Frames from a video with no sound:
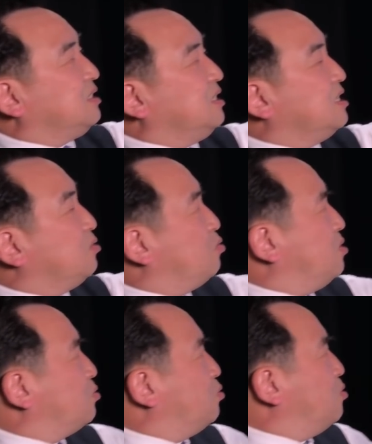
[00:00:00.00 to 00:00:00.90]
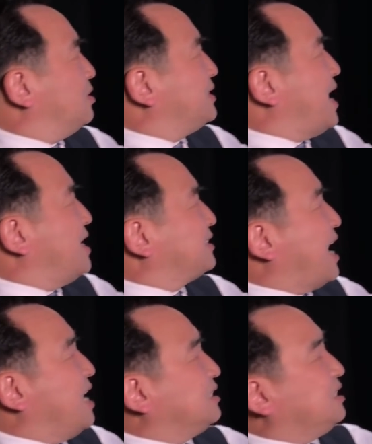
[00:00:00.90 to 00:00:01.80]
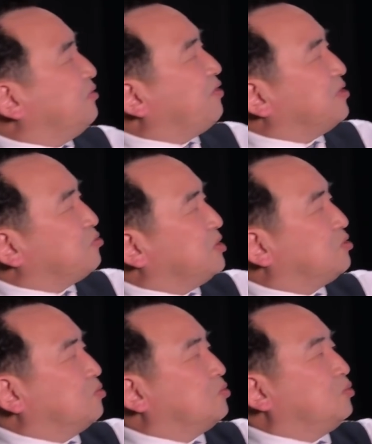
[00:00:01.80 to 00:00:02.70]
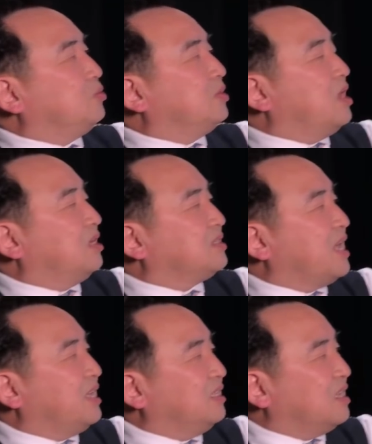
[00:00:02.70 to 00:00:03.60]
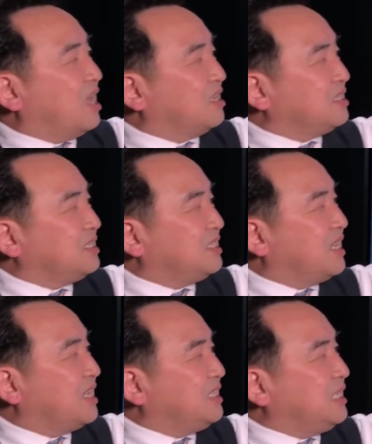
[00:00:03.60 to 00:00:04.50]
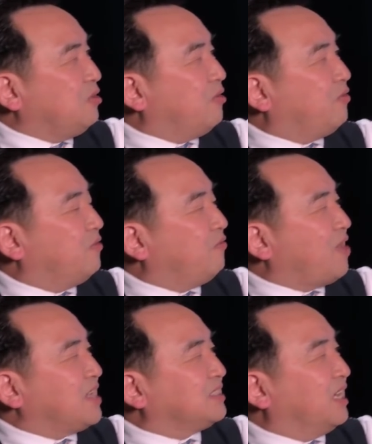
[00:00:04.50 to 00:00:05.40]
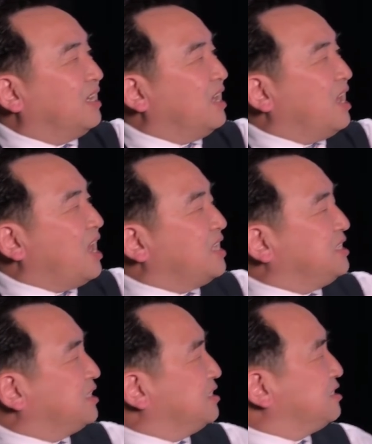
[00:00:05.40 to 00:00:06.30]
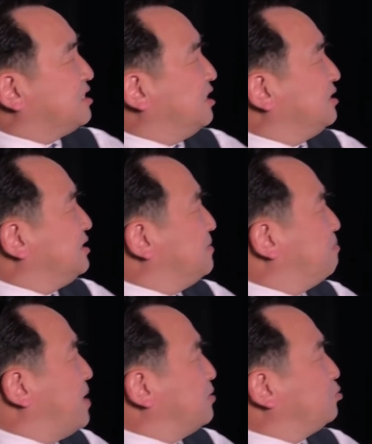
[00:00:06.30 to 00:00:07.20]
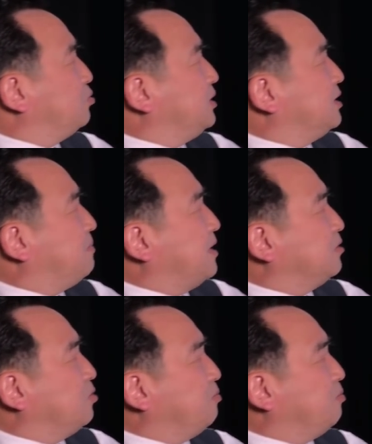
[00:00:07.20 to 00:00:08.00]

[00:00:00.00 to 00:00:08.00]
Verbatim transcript: 英国国家打击犯罪总局在二零一七年一月份发现汉尼根曾经帮助一个朋友